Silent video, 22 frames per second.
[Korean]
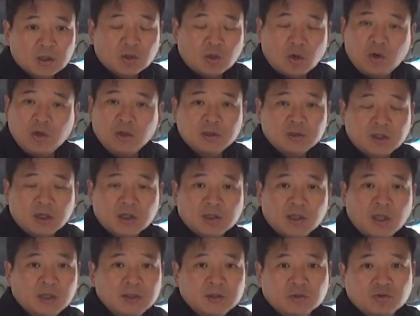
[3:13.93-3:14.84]
더 이상
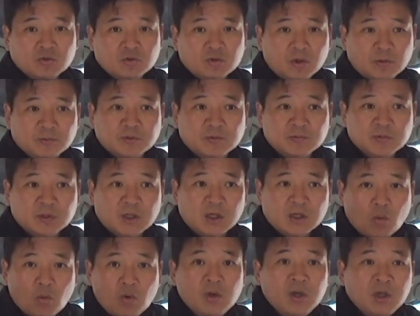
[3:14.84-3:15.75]
내릴 수는 없습니다.
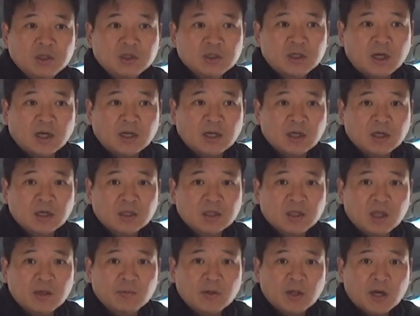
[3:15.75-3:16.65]
올리지를 않았기
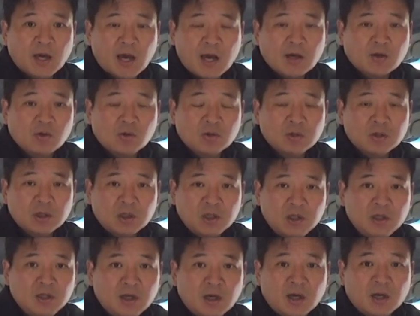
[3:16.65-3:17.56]
때문에 가격을
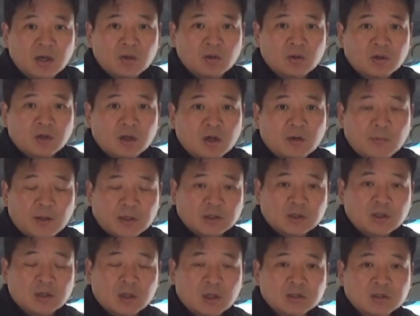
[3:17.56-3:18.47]
인하한 거나
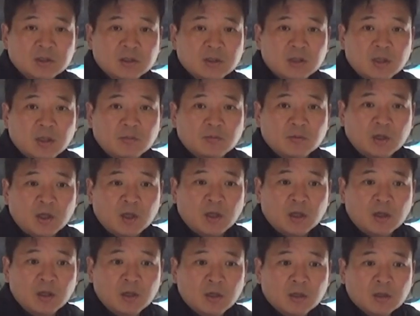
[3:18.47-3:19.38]
마찬가지이기
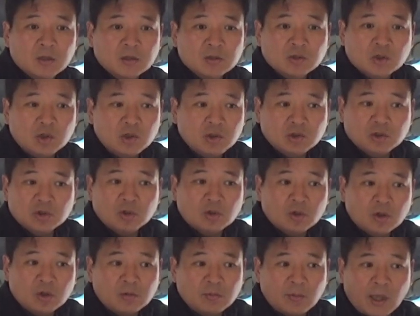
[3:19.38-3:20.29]
때문에
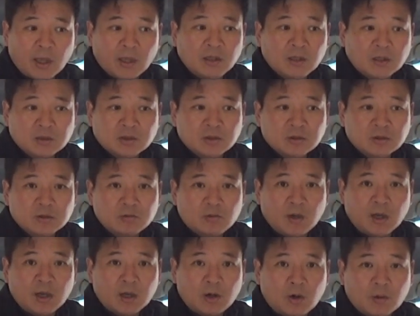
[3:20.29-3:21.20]
저희처럼
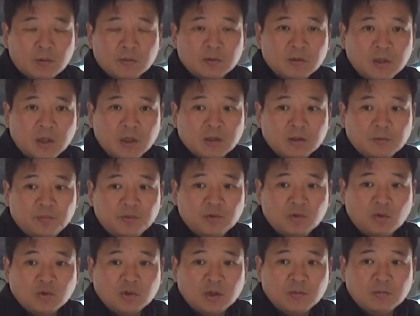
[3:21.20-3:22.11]
AS와 업그레이드
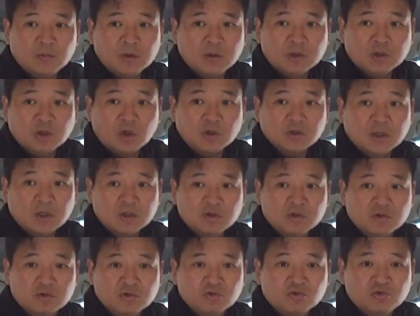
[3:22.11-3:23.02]
프로그램들을
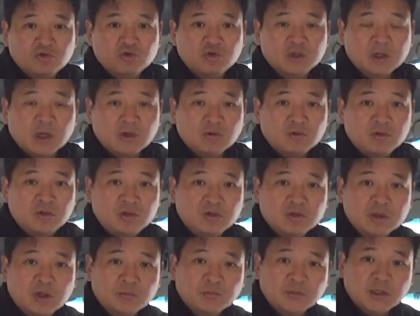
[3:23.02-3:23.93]
정상적으로 유지하고
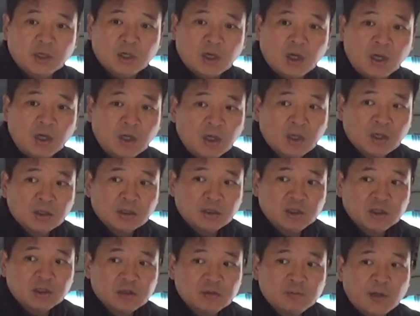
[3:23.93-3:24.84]
있는 업체가
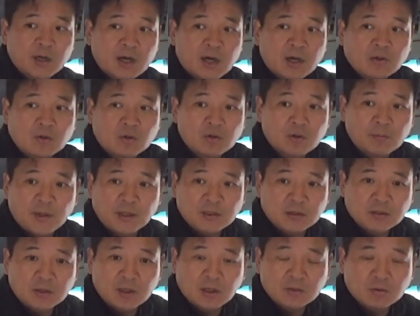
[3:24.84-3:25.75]
지금의 가격을
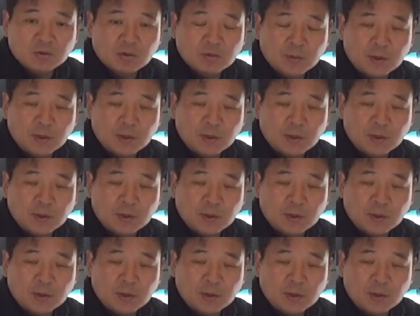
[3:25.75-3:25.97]
받는다고